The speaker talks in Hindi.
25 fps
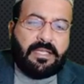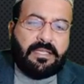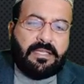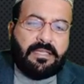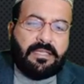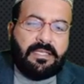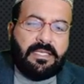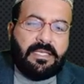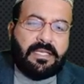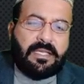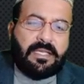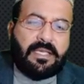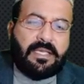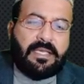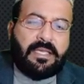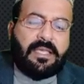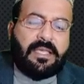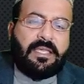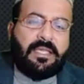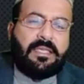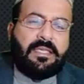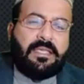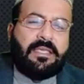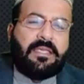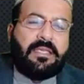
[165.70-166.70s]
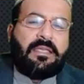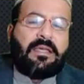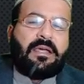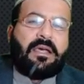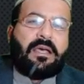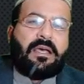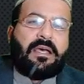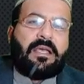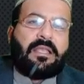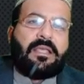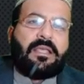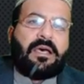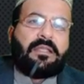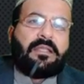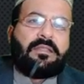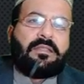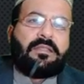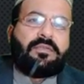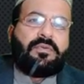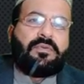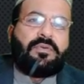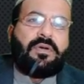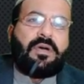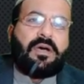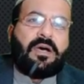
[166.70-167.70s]
दिए गए हैं इन आदात
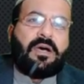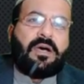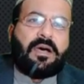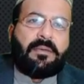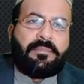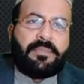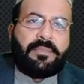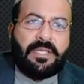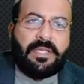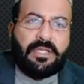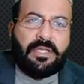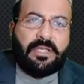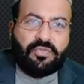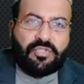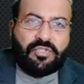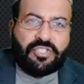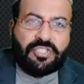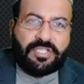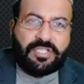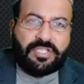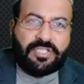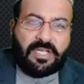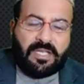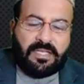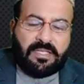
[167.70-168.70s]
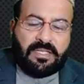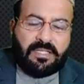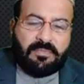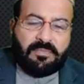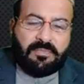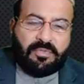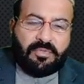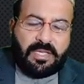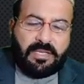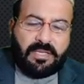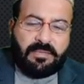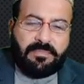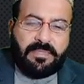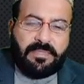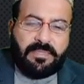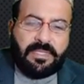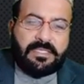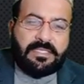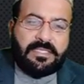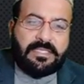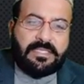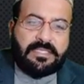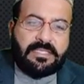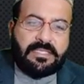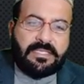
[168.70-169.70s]
को आपने उस चाल के मुताबिक
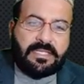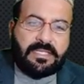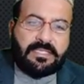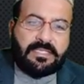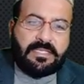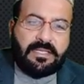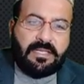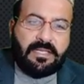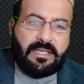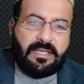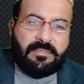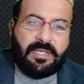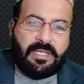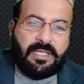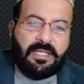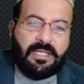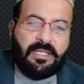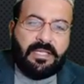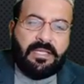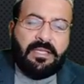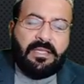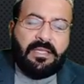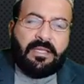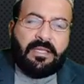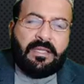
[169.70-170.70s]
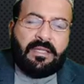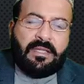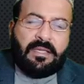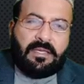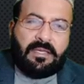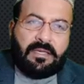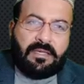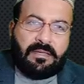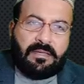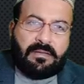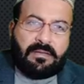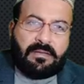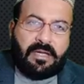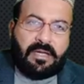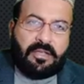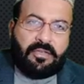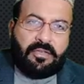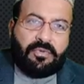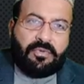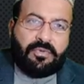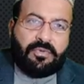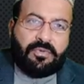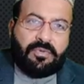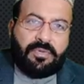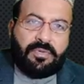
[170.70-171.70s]
जिस जैसे हमने
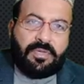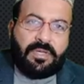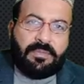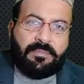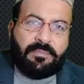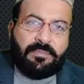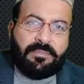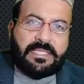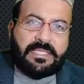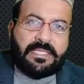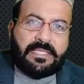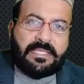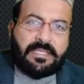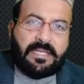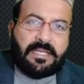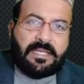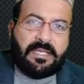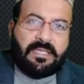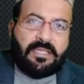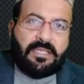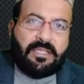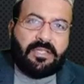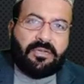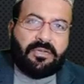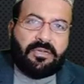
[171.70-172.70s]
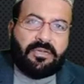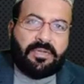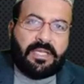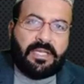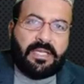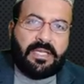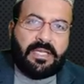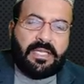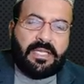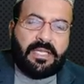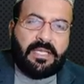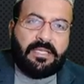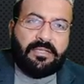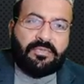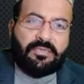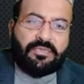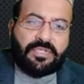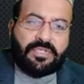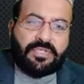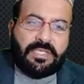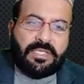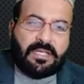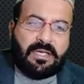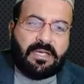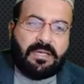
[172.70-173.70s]
खानों को नंबर से ज़ाहिर किया गया है
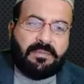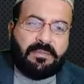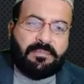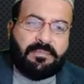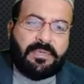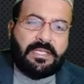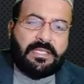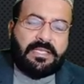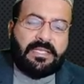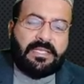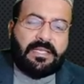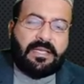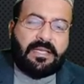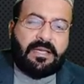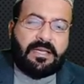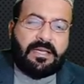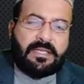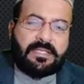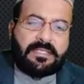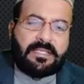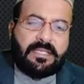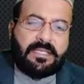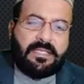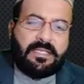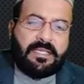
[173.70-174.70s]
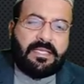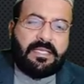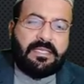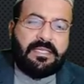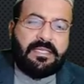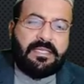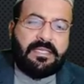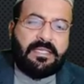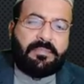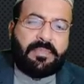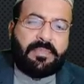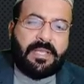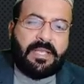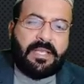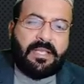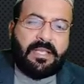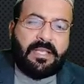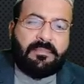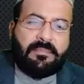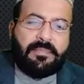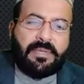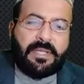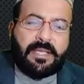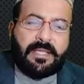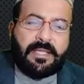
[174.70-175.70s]
उसी तरह आपने यहाँ से देखें ये पहला
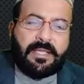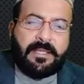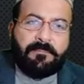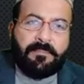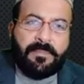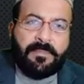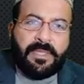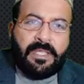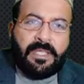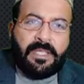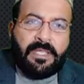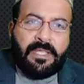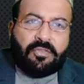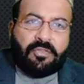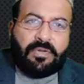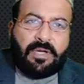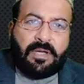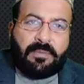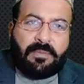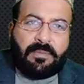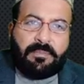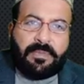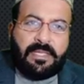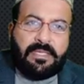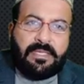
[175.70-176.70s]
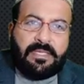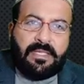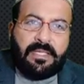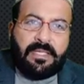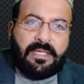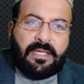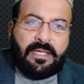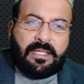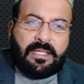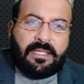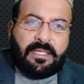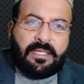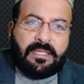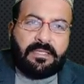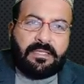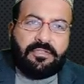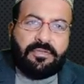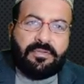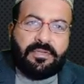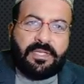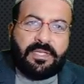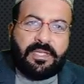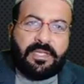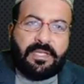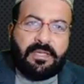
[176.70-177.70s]
नंबर है तो आपने ये आदत
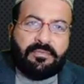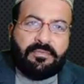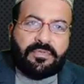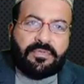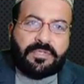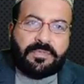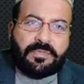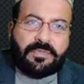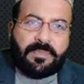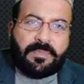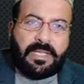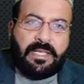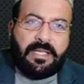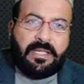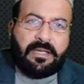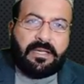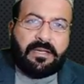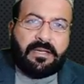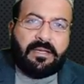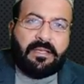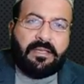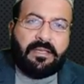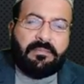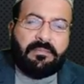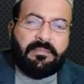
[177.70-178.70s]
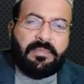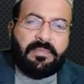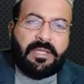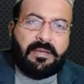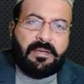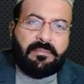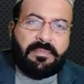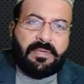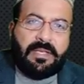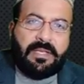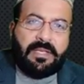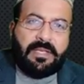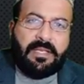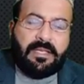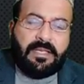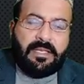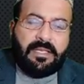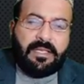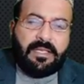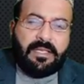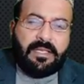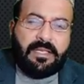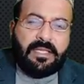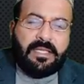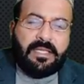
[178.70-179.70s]
जो है उस पहले खाने में आपने लिख
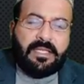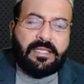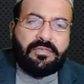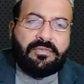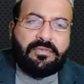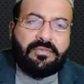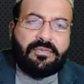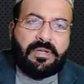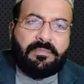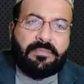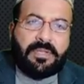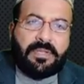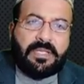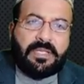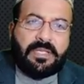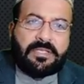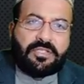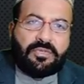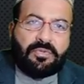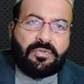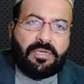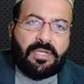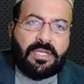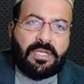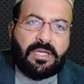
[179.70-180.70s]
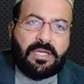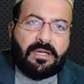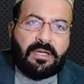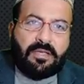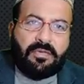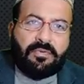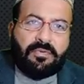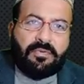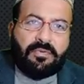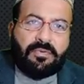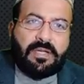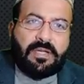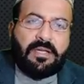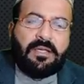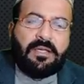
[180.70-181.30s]
लेने हैं जो आपने सोलह खानों का